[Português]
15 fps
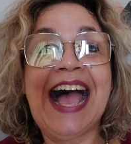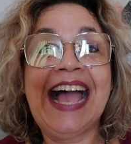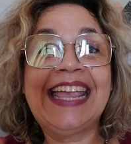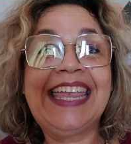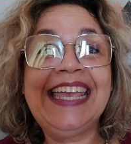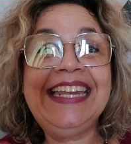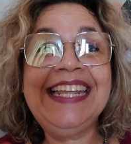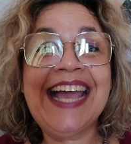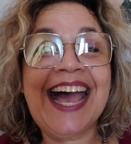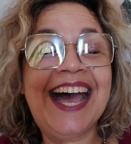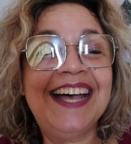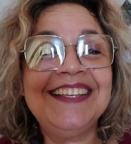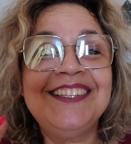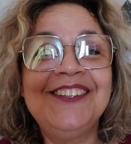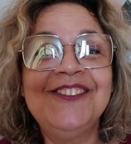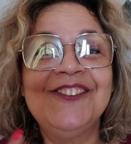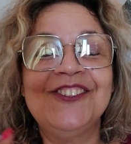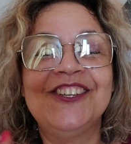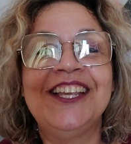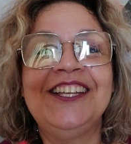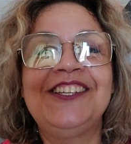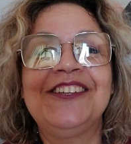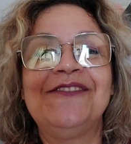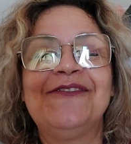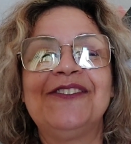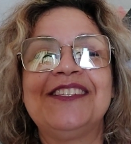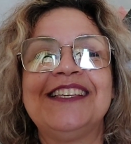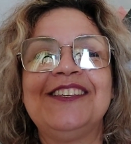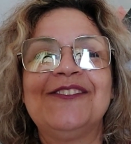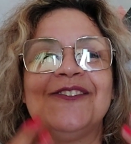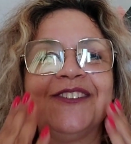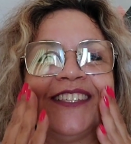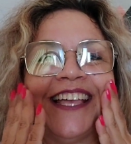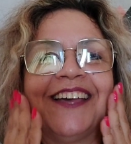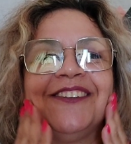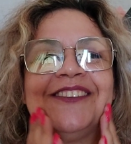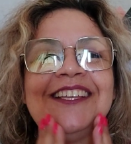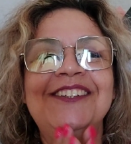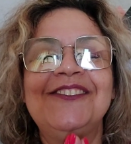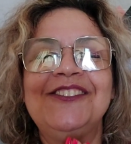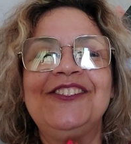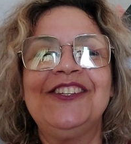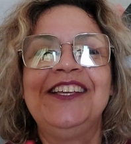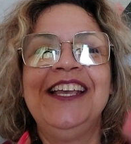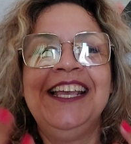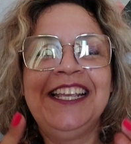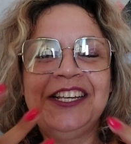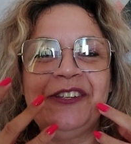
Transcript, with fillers: aquele ácido, gente, que vocês gostaram tanto de,